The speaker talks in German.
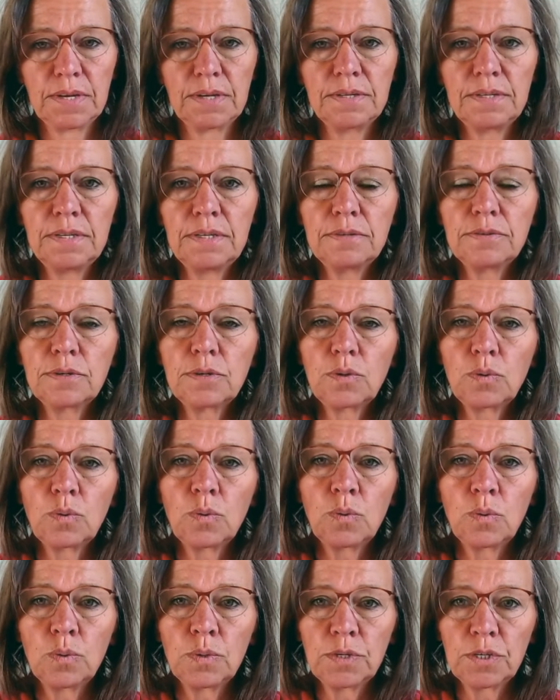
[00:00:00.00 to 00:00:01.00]
Diese
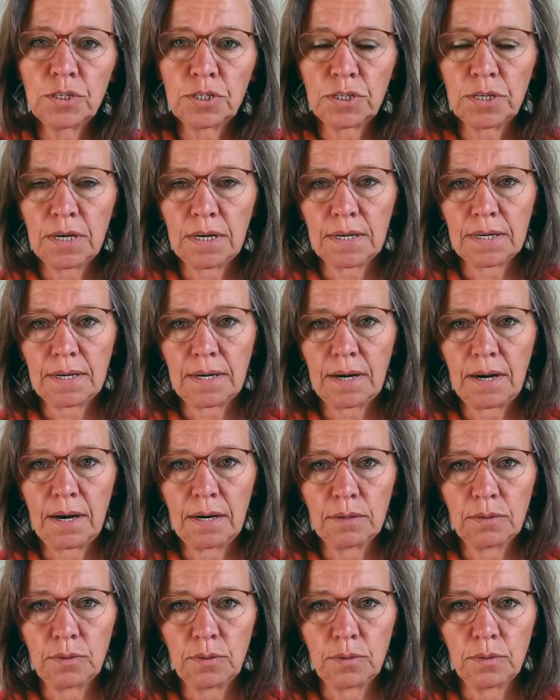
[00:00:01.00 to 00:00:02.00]
chronische
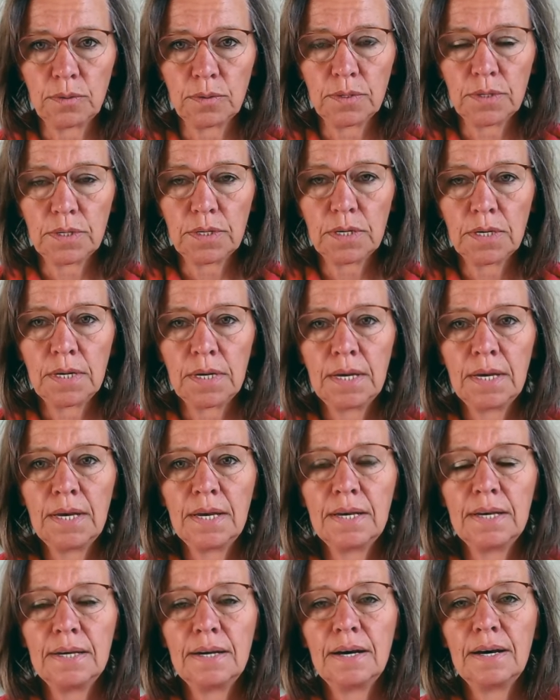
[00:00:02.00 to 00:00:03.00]
Erkrankung
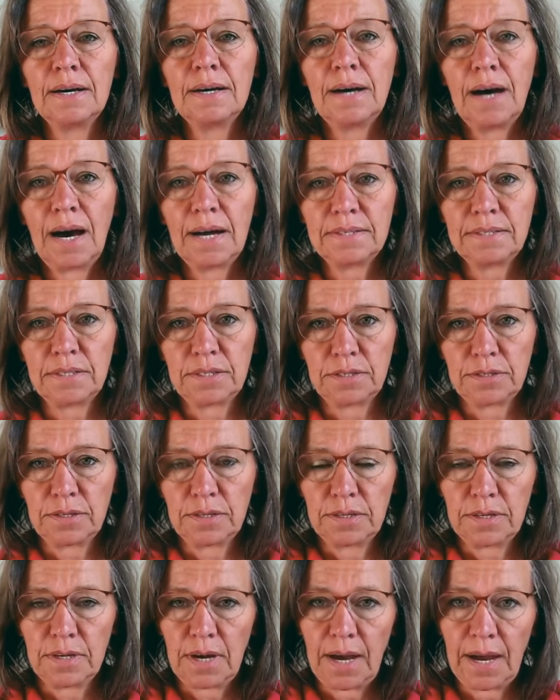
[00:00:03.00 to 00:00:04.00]
hat
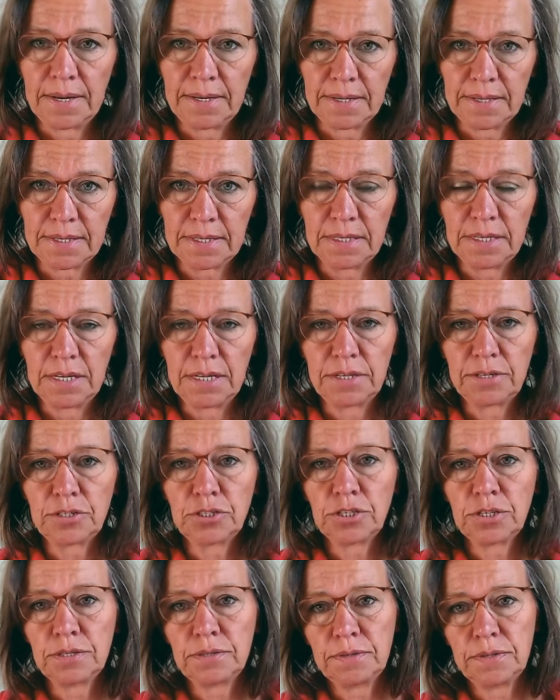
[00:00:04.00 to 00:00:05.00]
eine
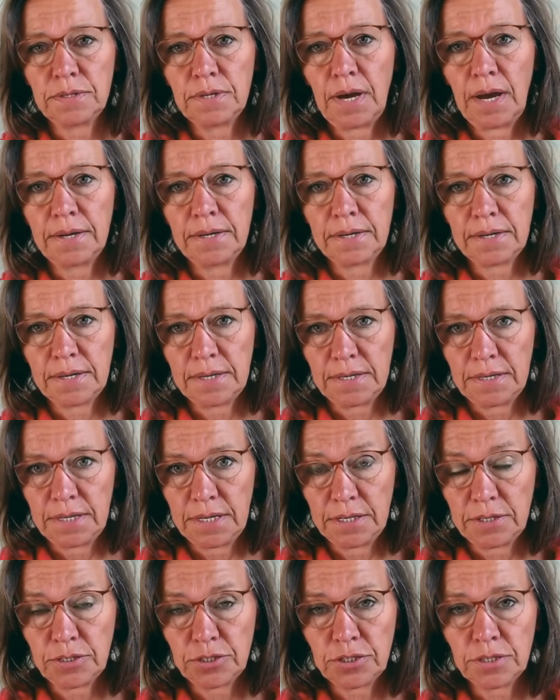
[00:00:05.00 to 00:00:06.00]
genetische, eine
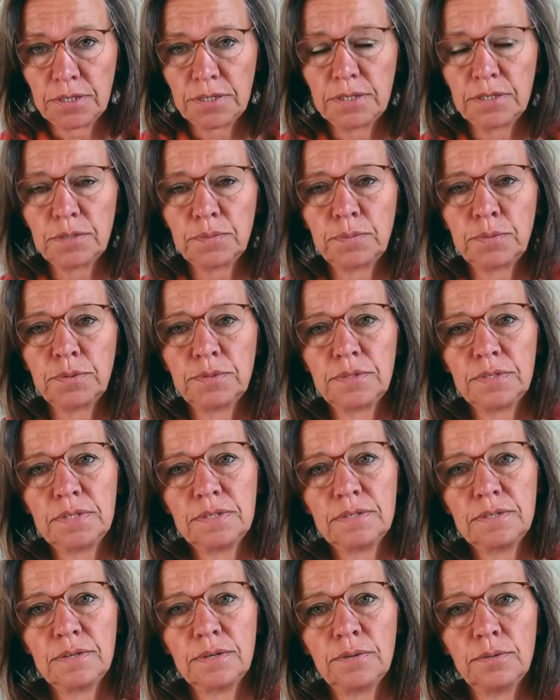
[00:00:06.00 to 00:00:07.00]
genetische
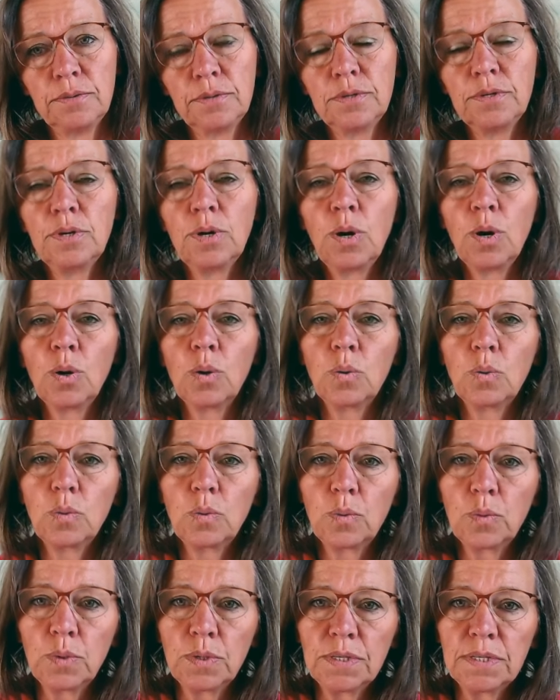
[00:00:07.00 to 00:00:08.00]
Disposition
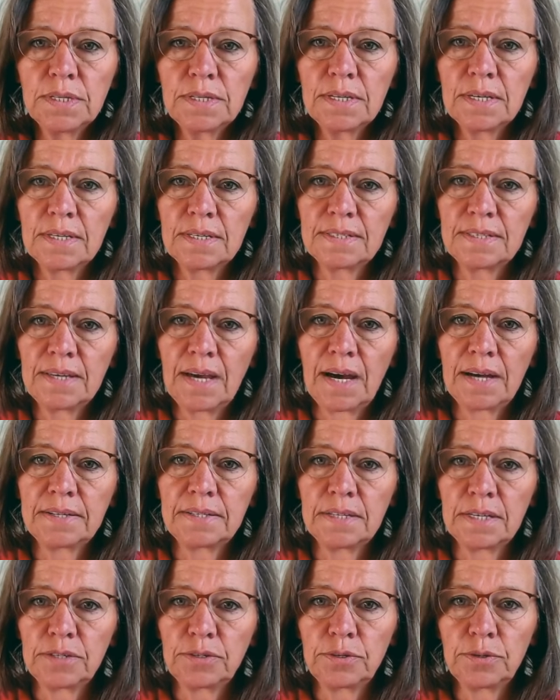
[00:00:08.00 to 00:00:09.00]
und sie
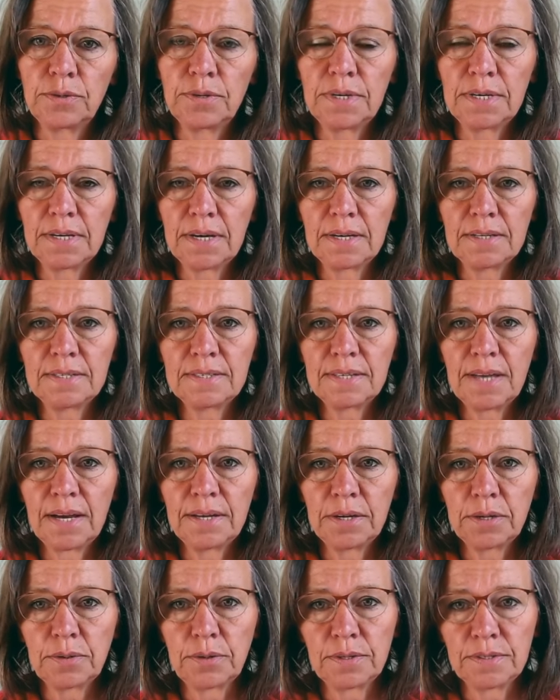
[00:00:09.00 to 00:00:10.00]
hat natürlich, ist
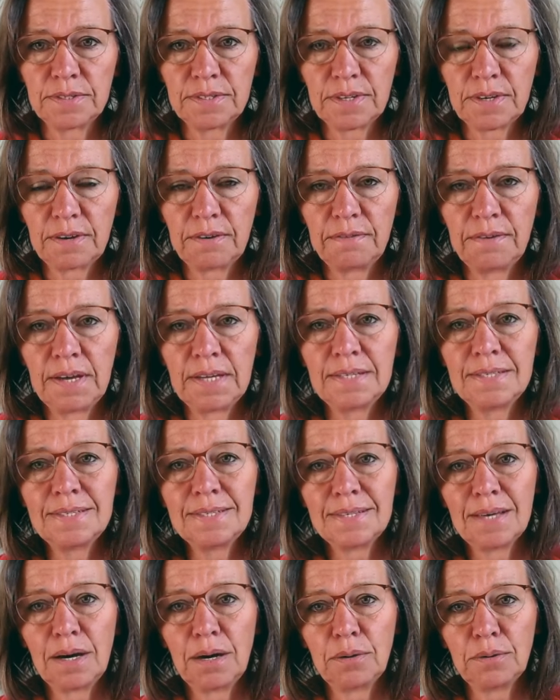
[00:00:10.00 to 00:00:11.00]
eine
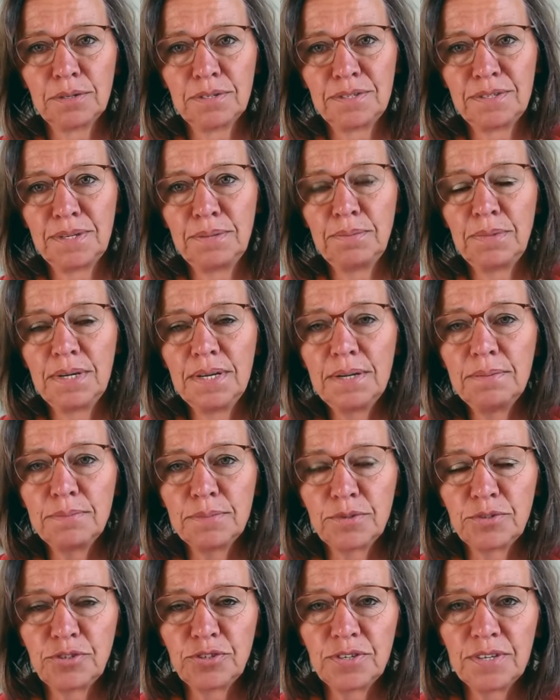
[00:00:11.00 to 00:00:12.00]
Konsequenz aus dem
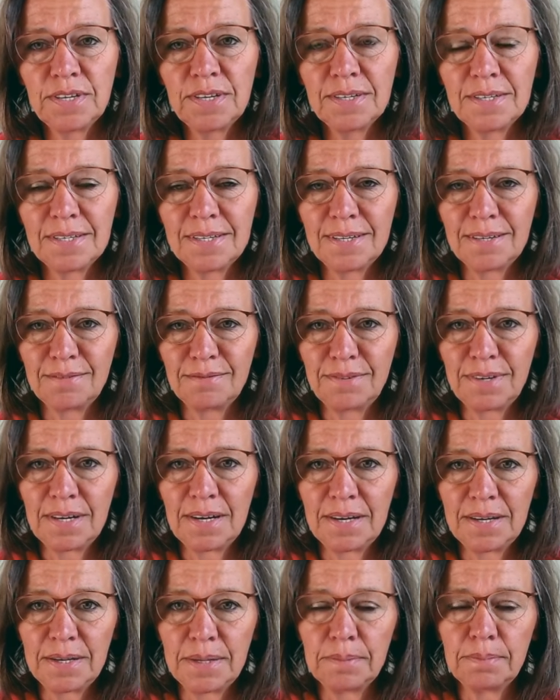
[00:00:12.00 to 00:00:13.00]
Lebensstil, den wir
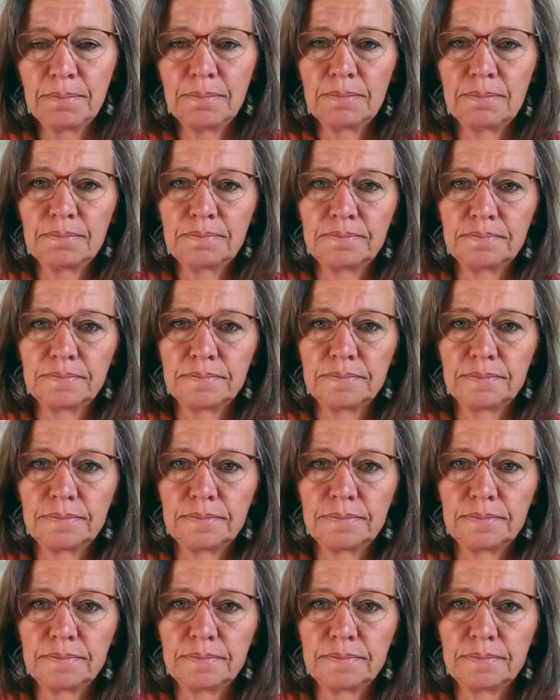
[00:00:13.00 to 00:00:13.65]
leben.